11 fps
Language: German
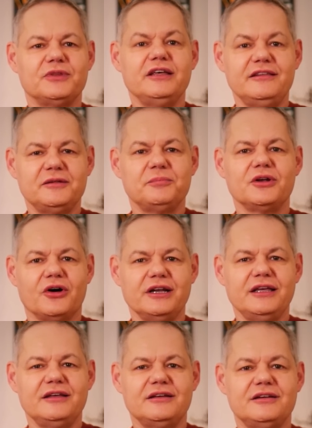Ich bin
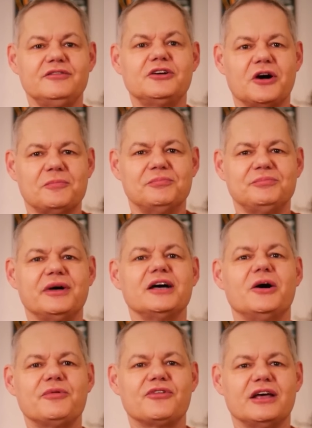Ronny, willkommen bei
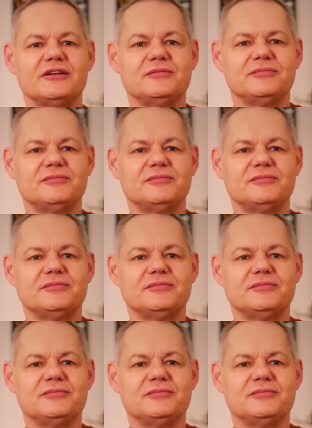Raumzeit.